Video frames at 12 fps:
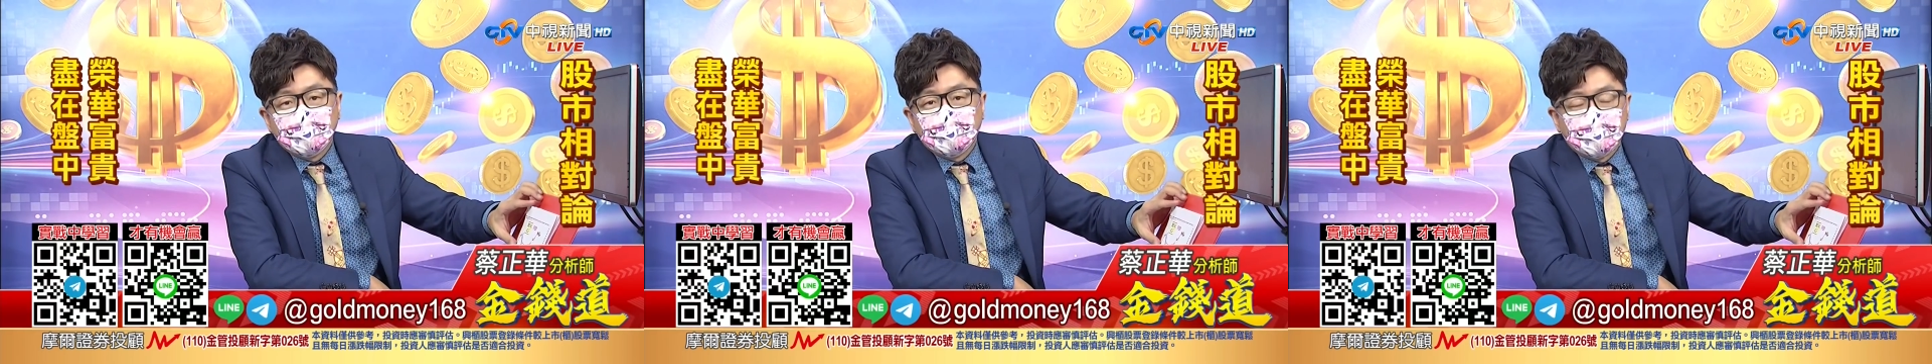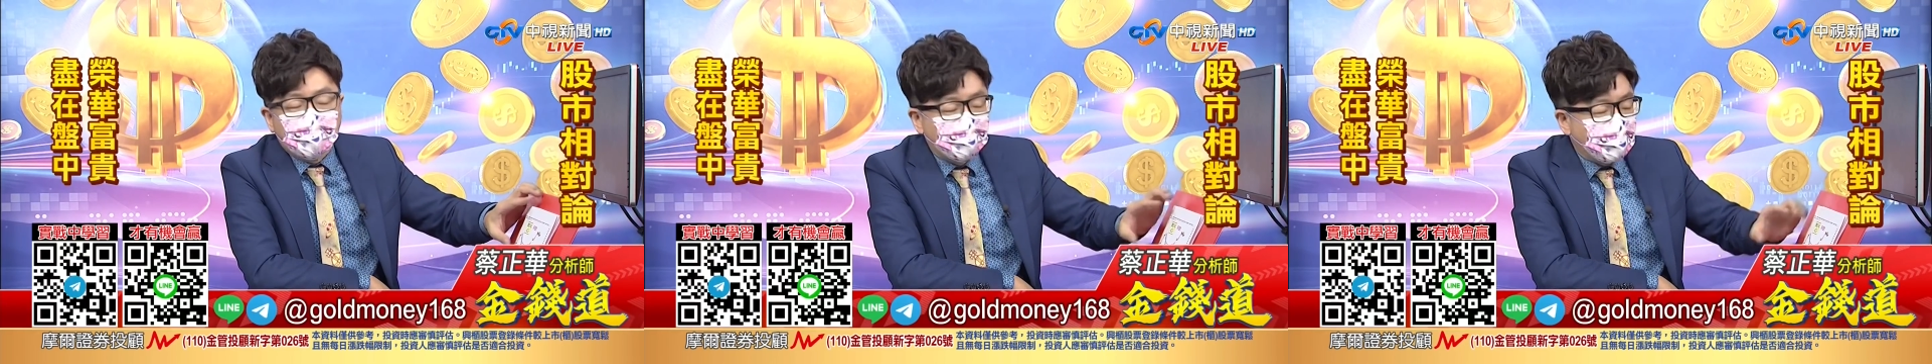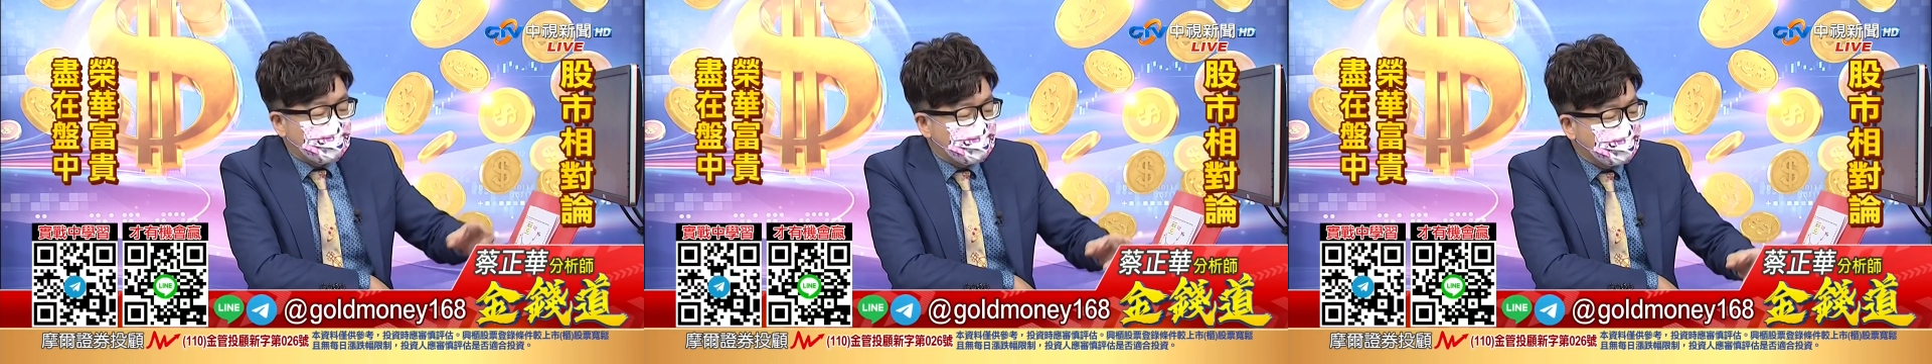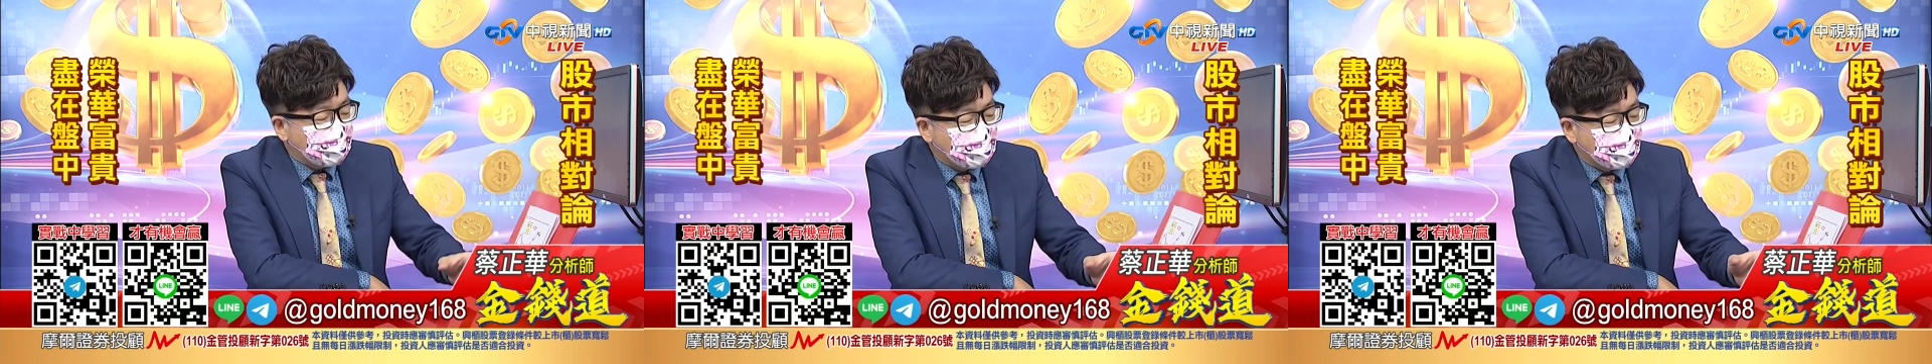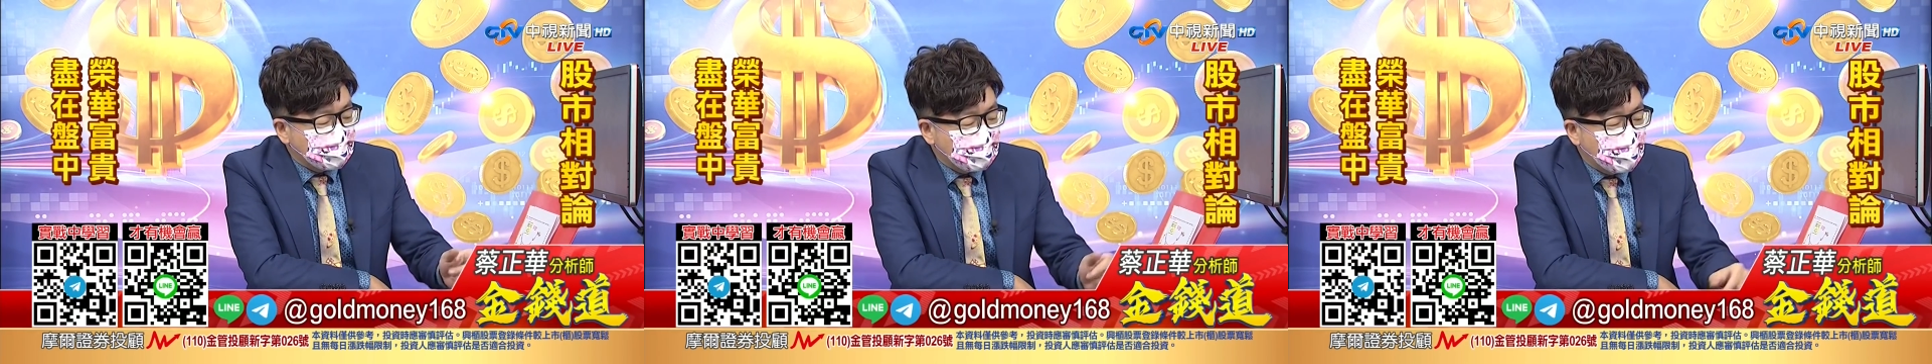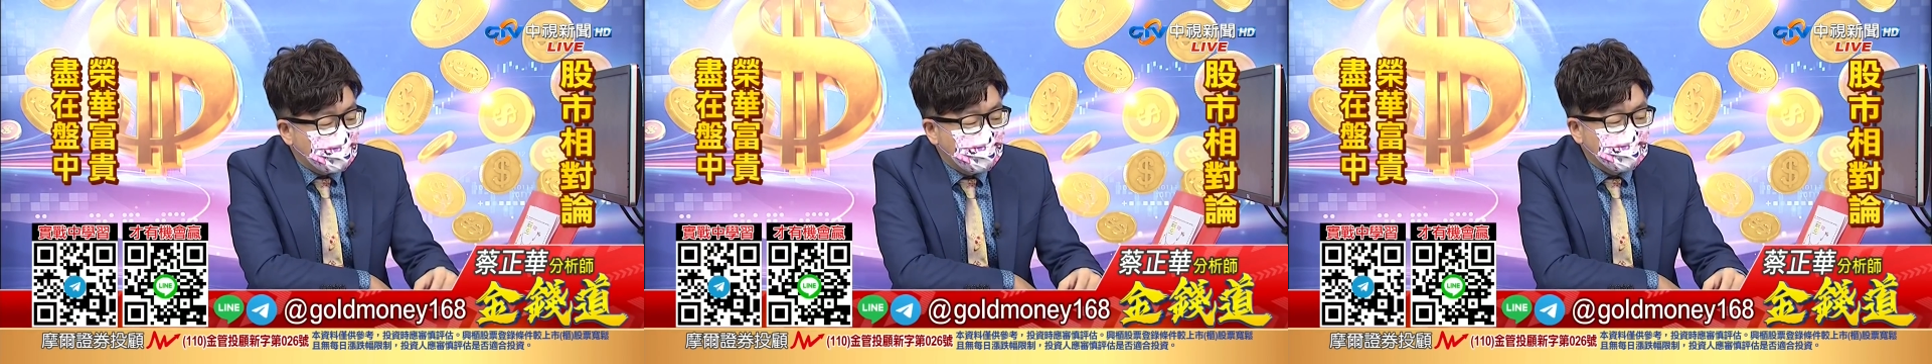新高，比方说你看
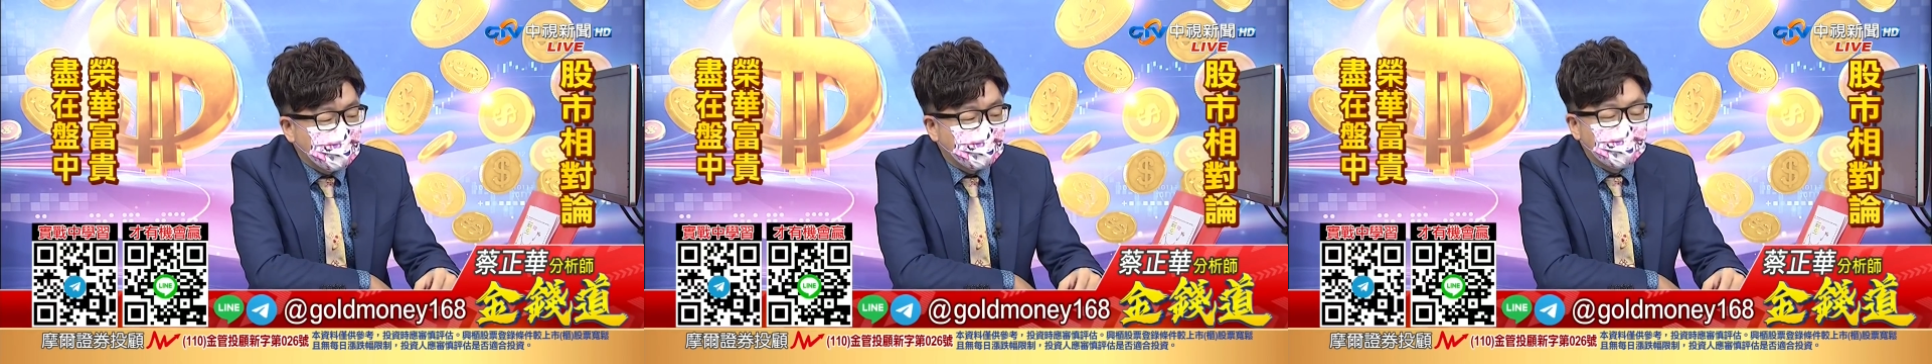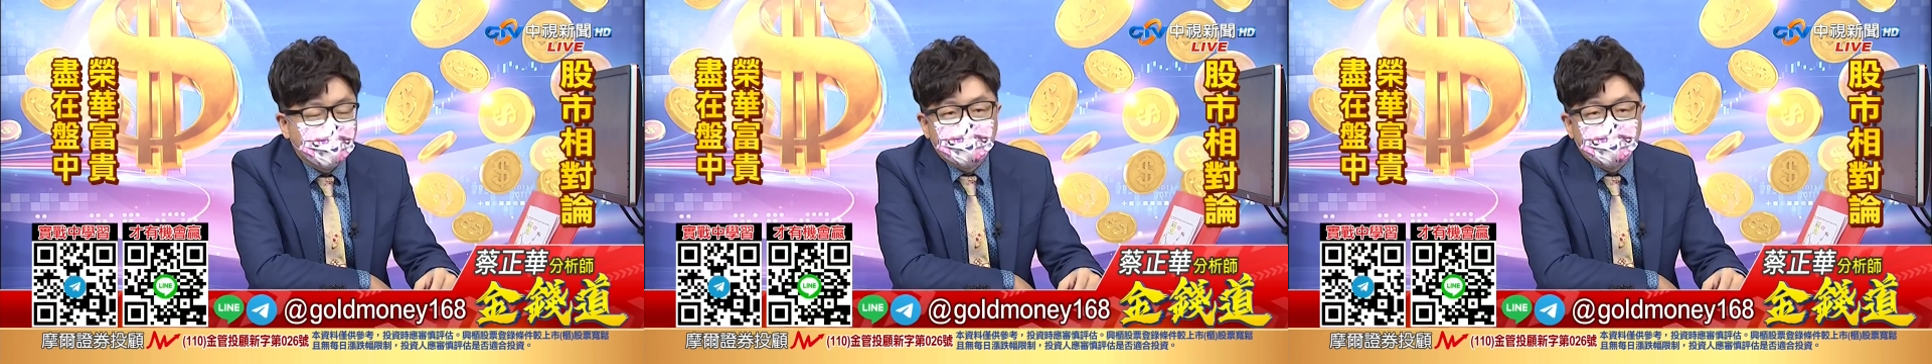创意又上来